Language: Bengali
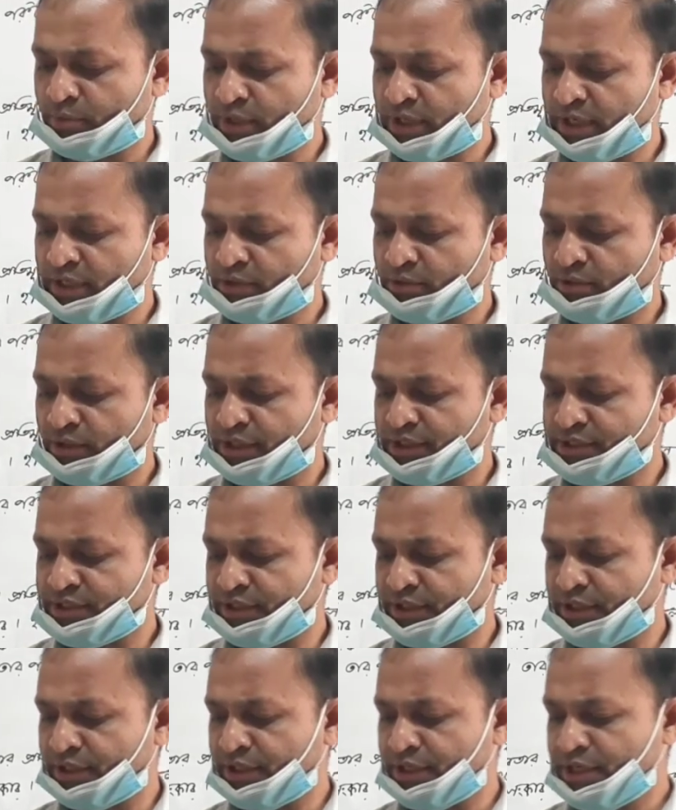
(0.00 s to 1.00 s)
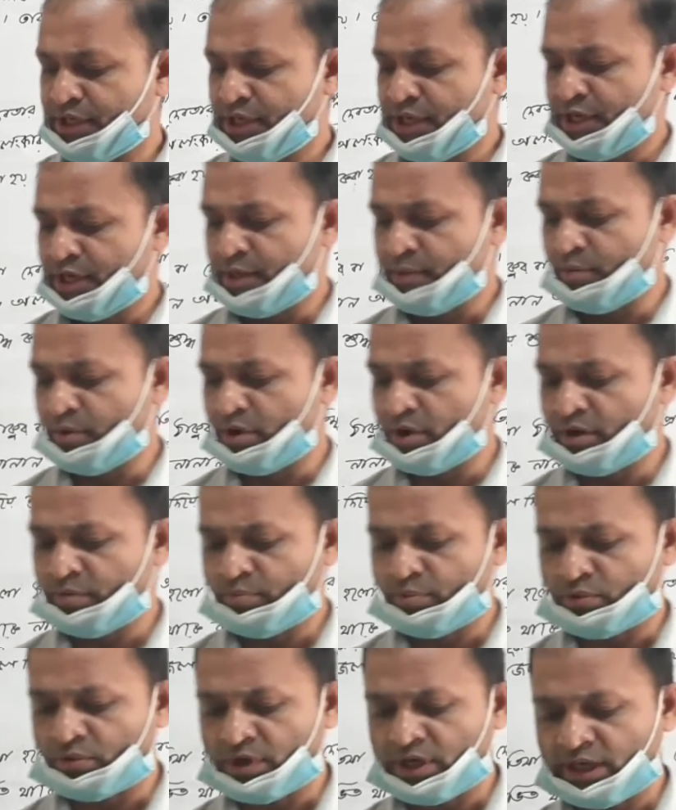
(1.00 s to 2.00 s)
প্রদান করেছি এবং
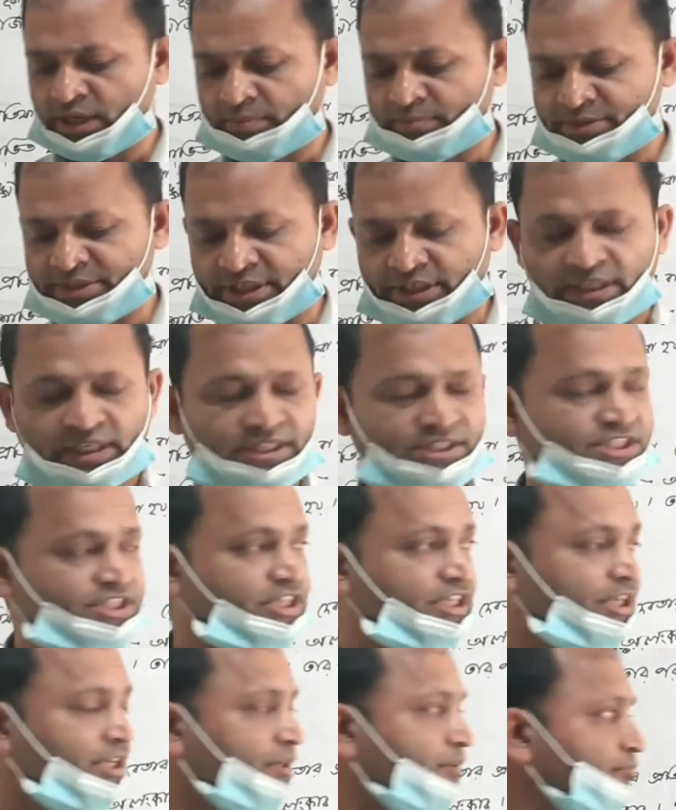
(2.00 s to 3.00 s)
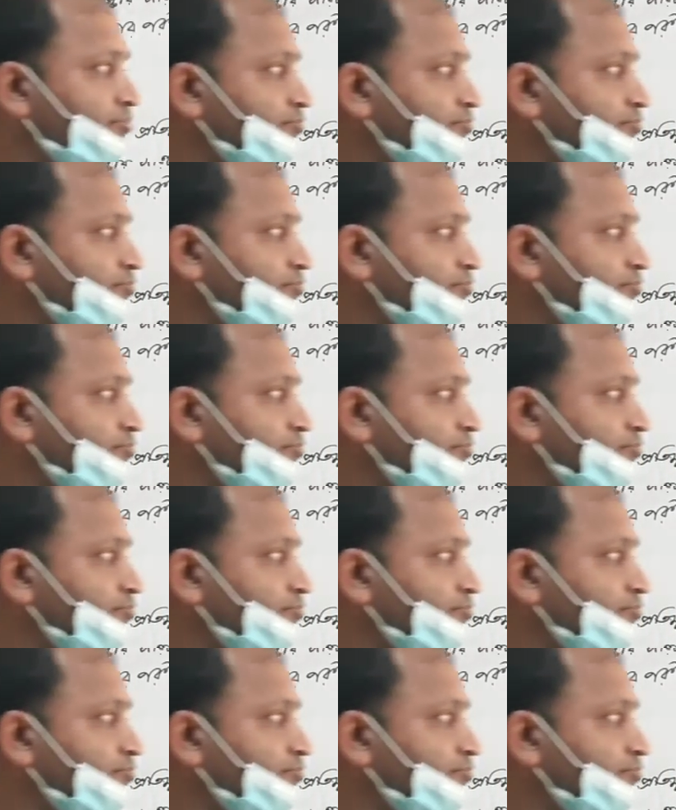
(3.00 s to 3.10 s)
প্রণাম জানাচ্ছি